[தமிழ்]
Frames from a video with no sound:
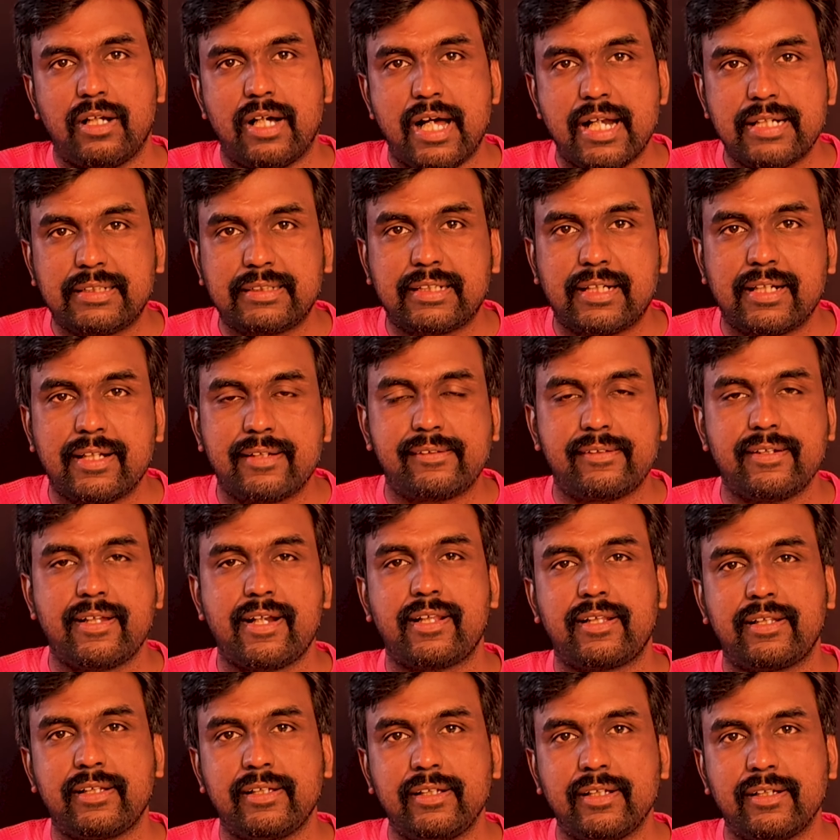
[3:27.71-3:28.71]
ஆட்களை
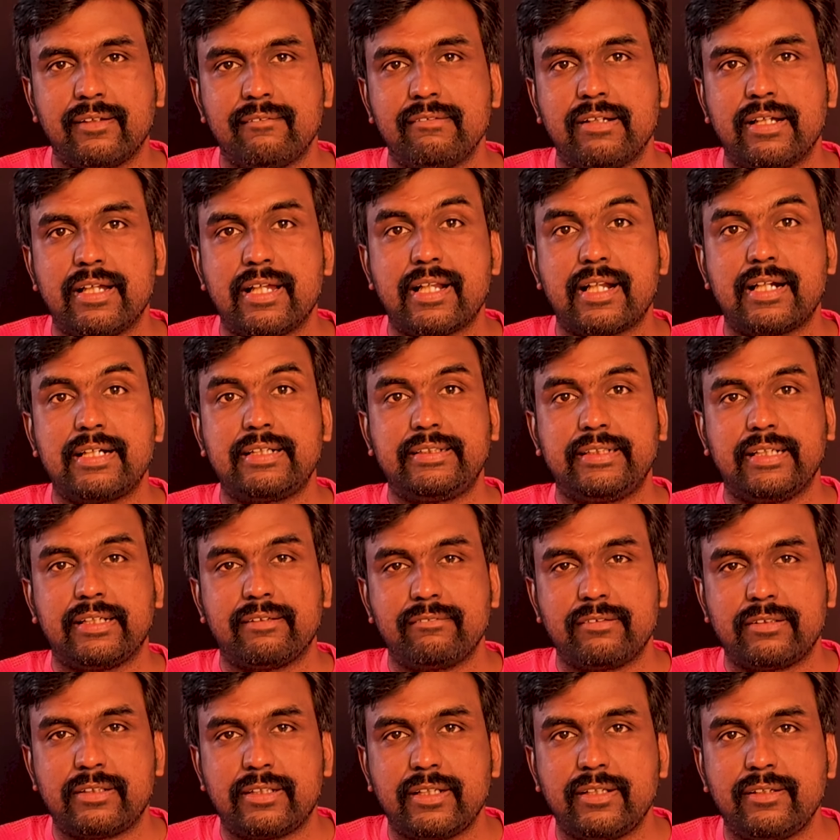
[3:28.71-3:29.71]
சேர்த்து அவங்க
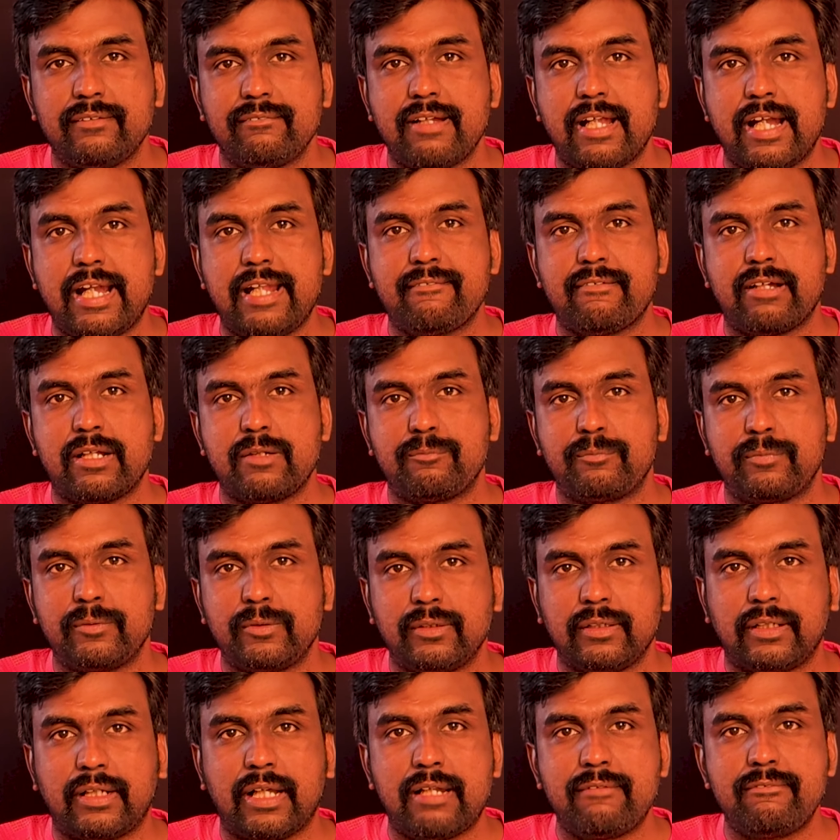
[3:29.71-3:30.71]
ரஷ்யாவுக்கு வேலை வாய்ப்பு
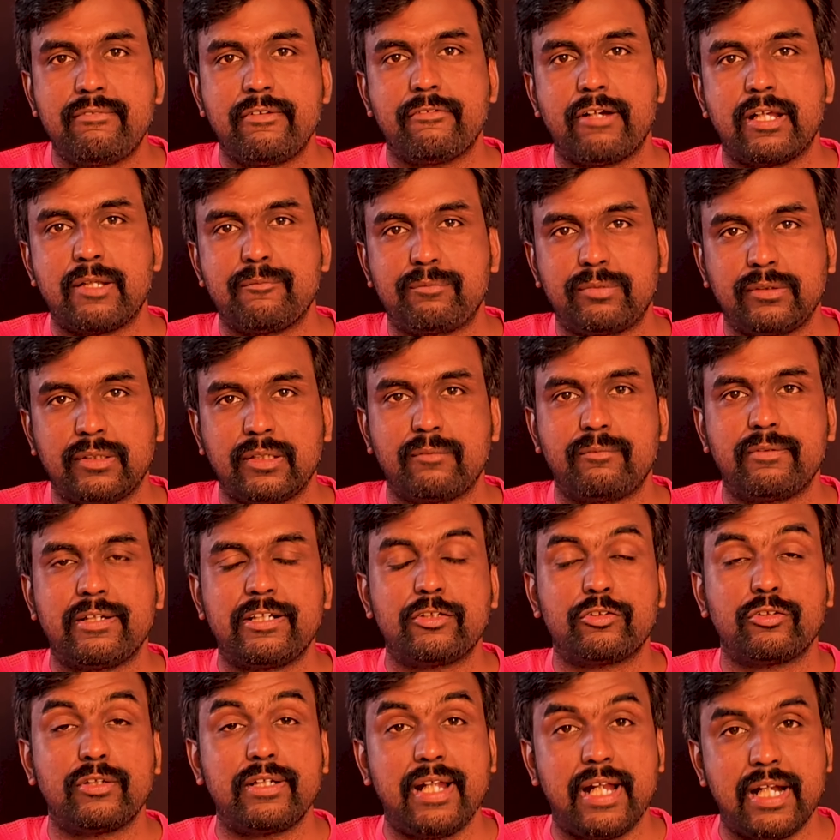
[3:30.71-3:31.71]
கல்வி வாய்ப்பு
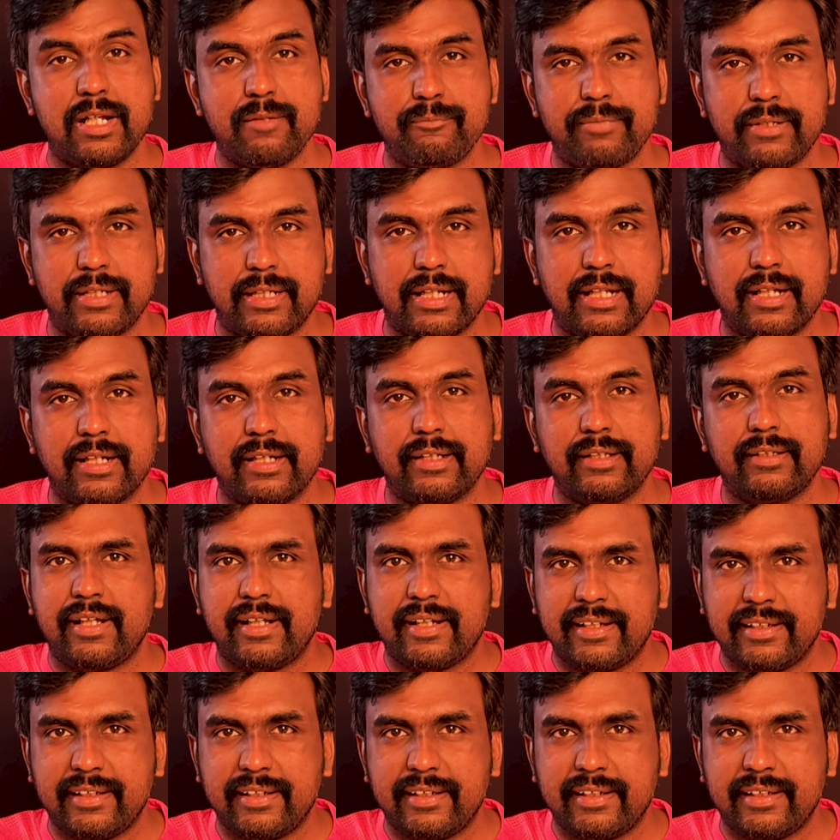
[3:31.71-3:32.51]
அப்படின்னு சொல்லி அனுப்பியிருக்காங்க